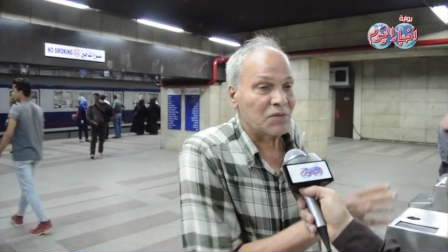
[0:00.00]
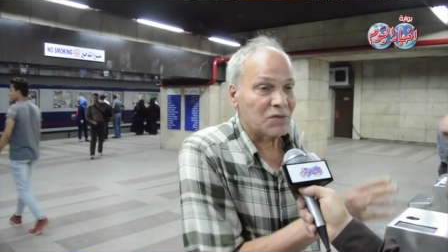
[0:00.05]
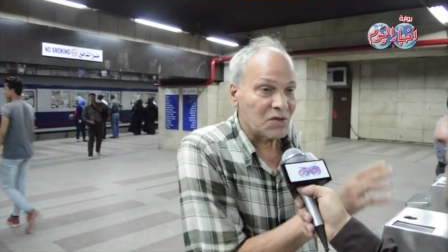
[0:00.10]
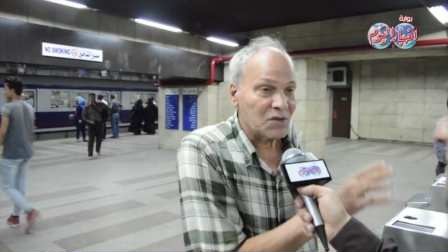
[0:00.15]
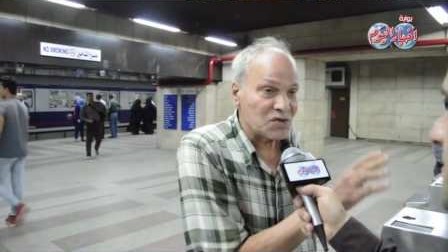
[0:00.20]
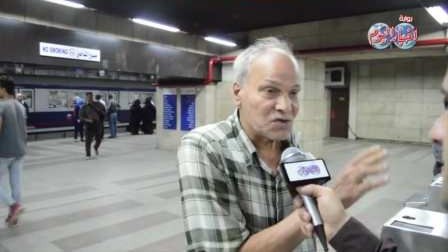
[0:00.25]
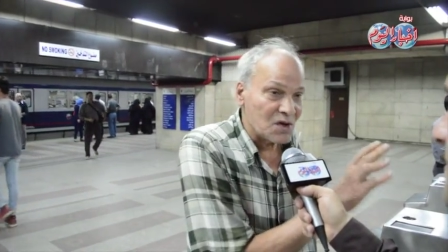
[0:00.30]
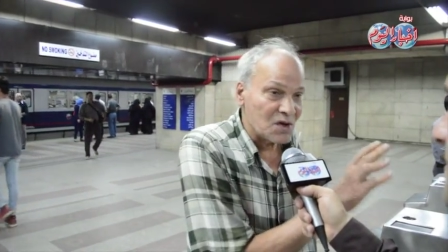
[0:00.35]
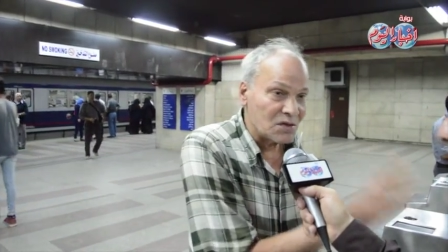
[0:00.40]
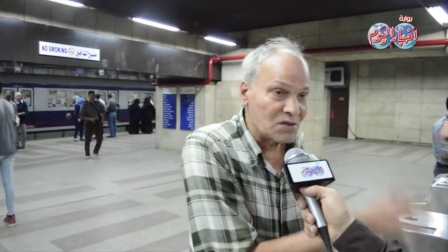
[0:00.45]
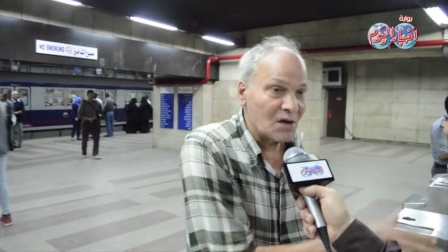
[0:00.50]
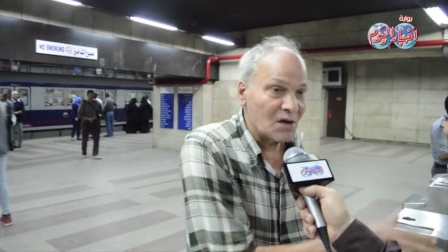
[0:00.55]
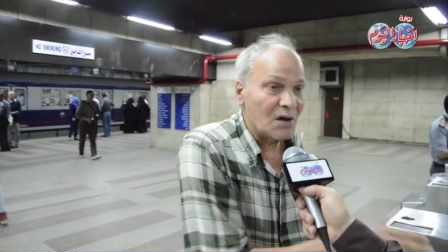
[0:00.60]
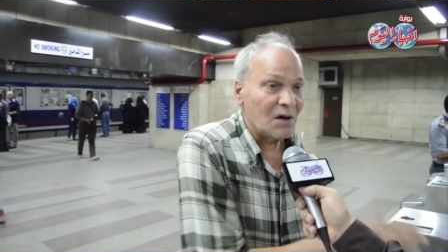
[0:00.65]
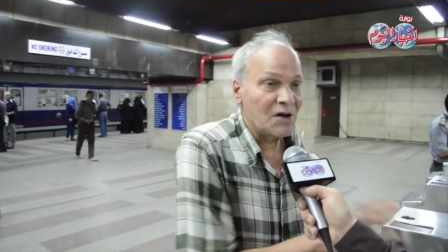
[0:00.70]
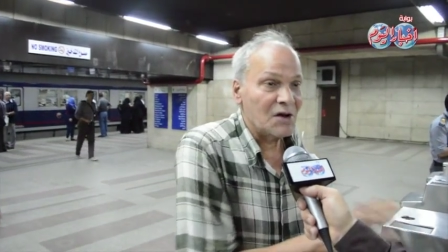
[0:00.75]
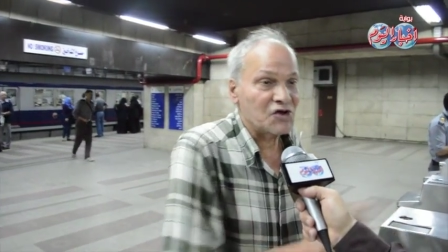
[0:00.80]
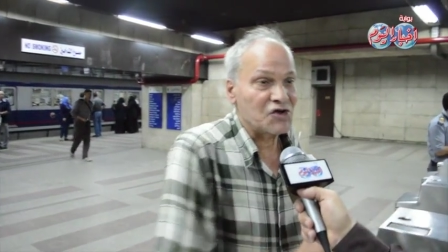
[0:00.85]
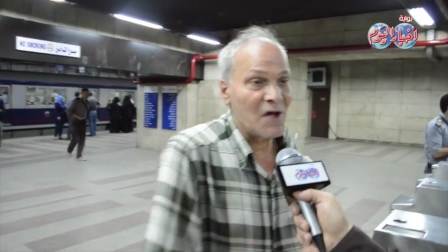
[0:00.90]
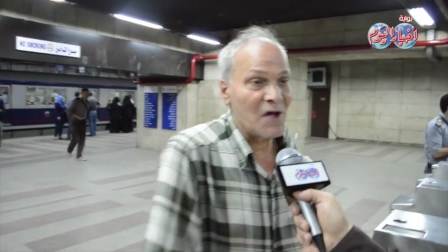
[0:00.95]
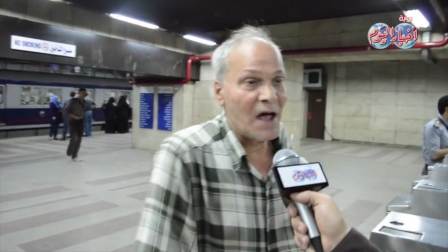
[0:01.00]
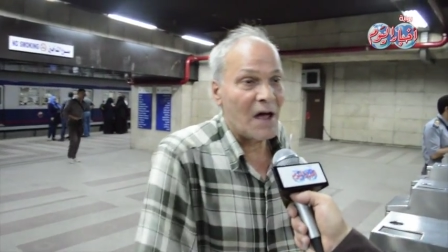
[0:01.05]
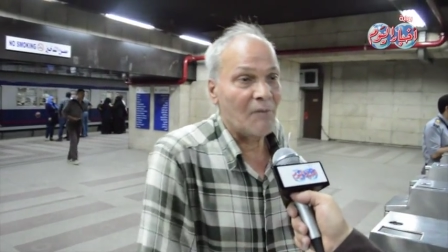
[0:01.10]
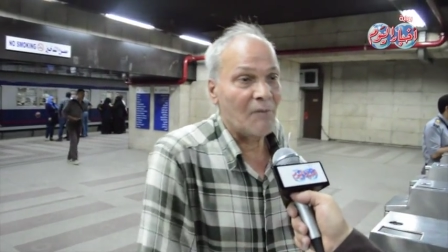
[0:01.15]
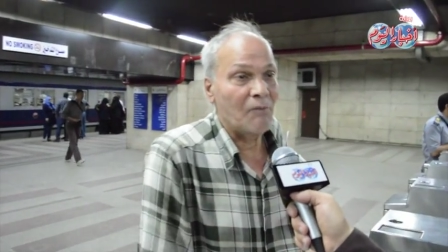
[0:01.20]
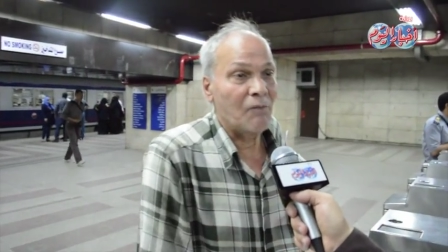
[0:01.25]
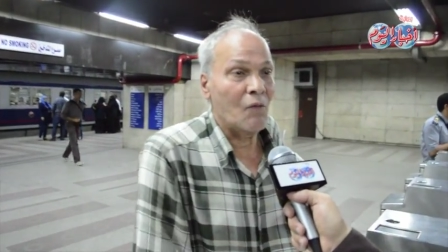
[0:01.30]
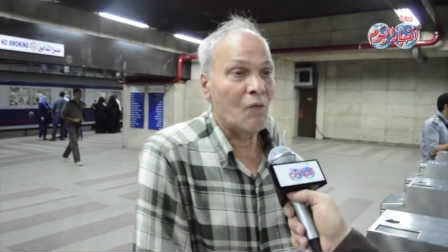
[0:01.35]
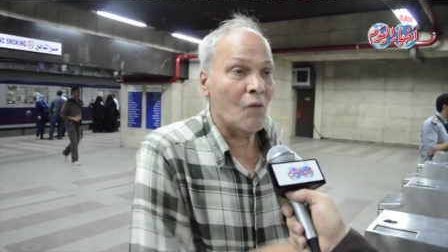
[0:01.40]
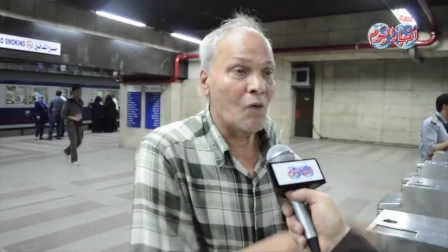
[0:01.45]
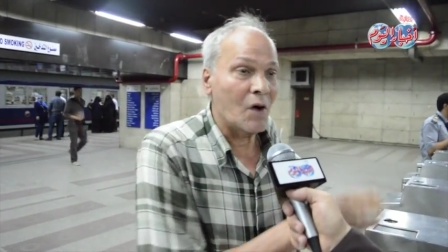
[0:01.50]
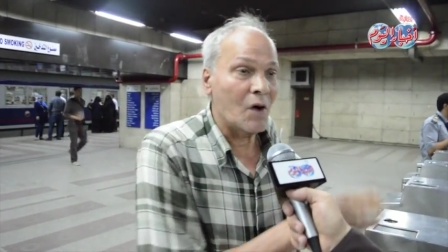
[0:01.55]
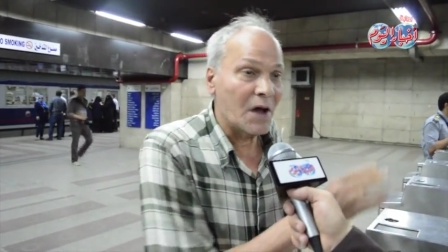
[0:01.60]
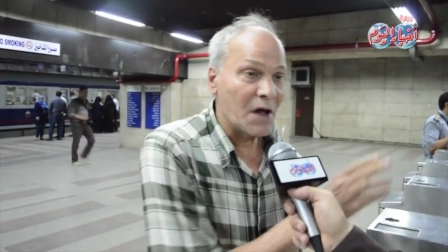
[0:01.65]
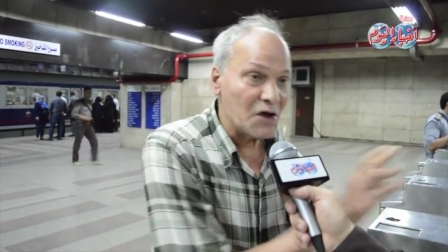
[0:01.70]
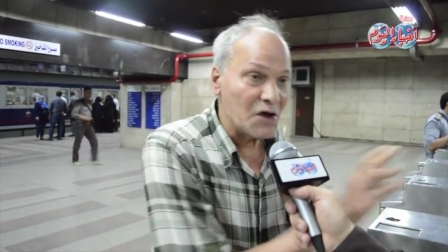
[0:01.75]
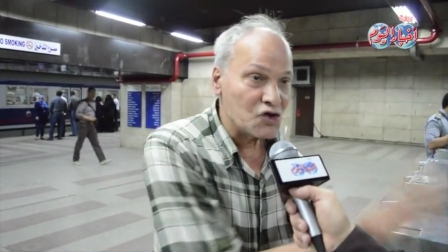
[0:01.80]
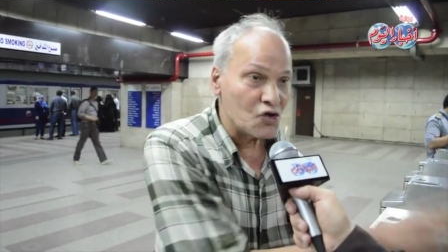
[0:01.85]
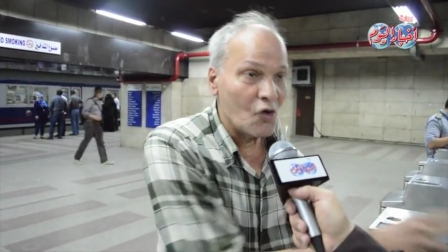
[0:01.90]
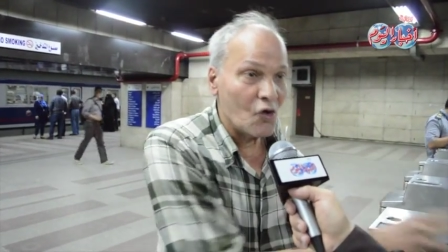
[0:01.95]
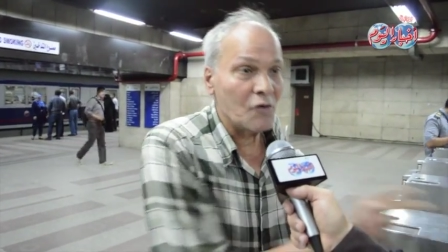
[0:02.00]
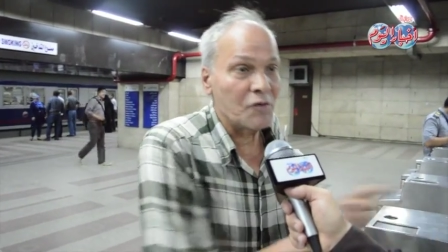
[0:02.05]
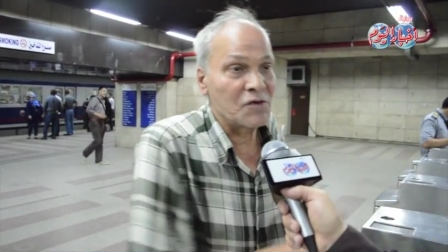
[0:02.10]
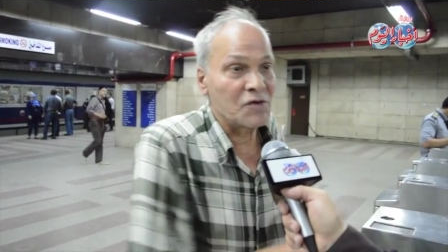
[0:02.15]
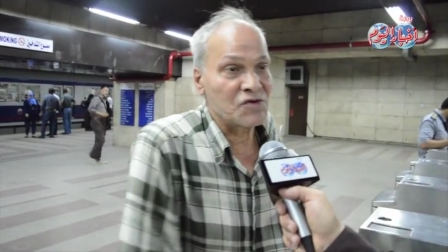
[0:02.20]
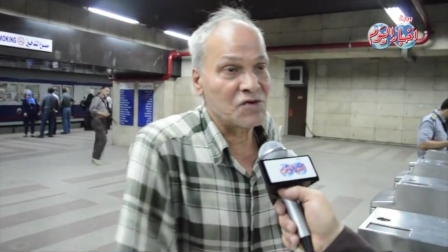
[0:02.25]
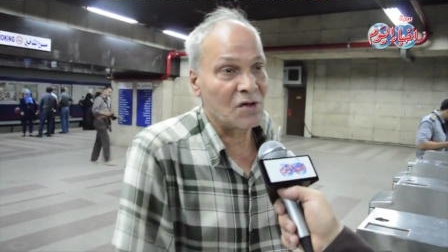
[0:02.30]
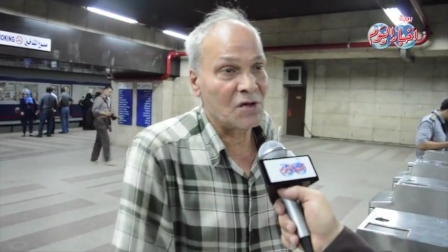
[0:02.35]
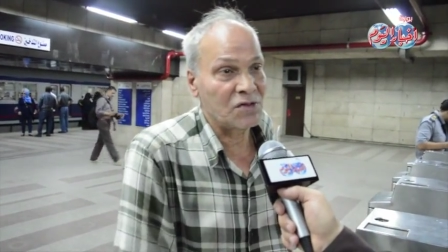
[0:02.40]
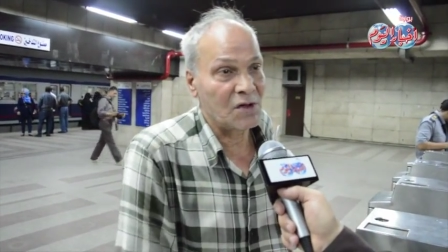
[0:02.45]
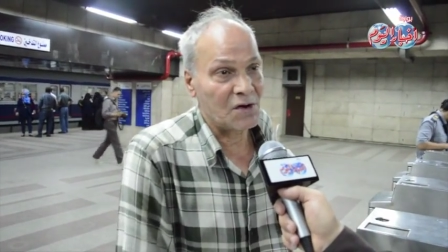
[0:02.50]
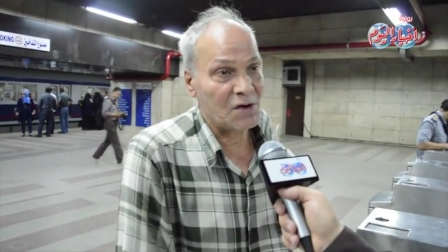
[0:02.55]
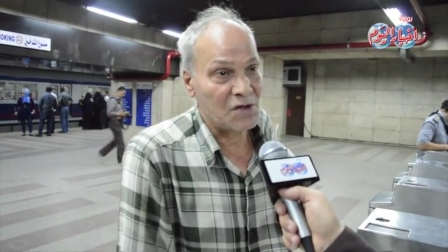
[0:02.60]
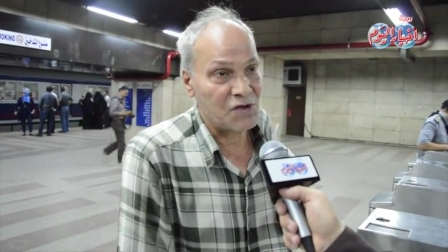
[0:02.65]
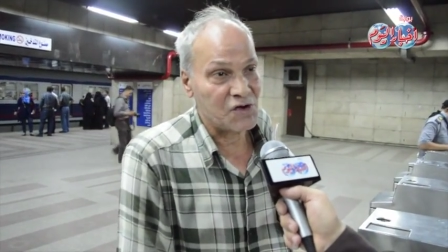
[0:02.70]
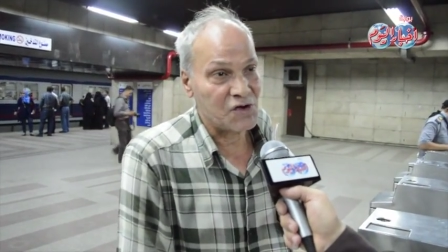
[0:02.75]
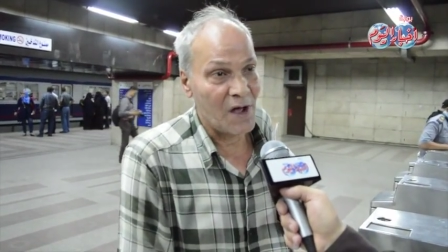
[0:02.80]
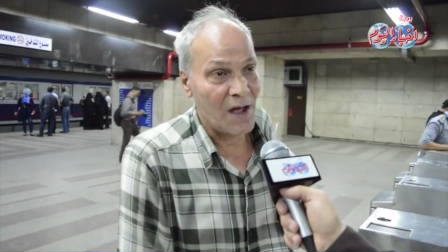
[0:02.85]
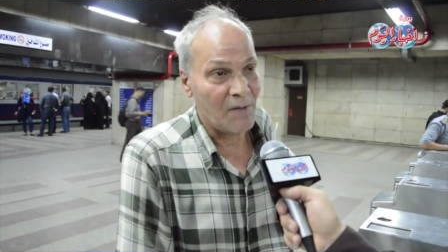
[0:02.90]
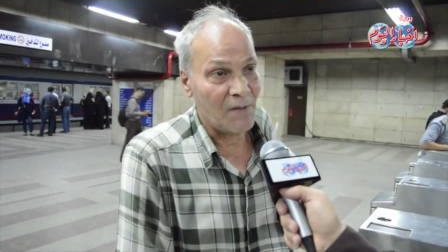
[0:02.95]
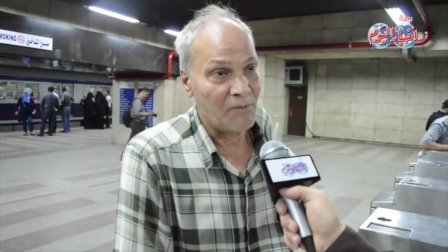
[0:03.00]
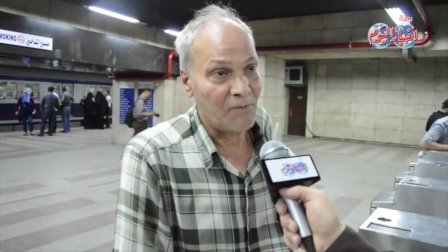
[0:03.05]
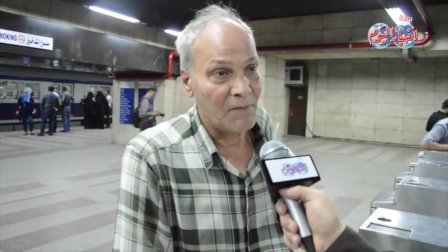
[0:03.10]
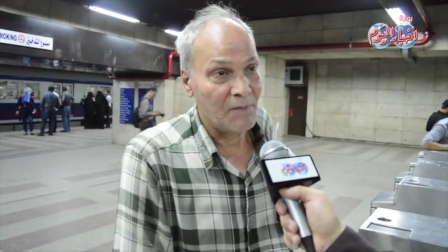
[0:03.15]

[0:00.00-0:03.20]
بتتصدر للشعب والجيش هو بيتصدر للشعب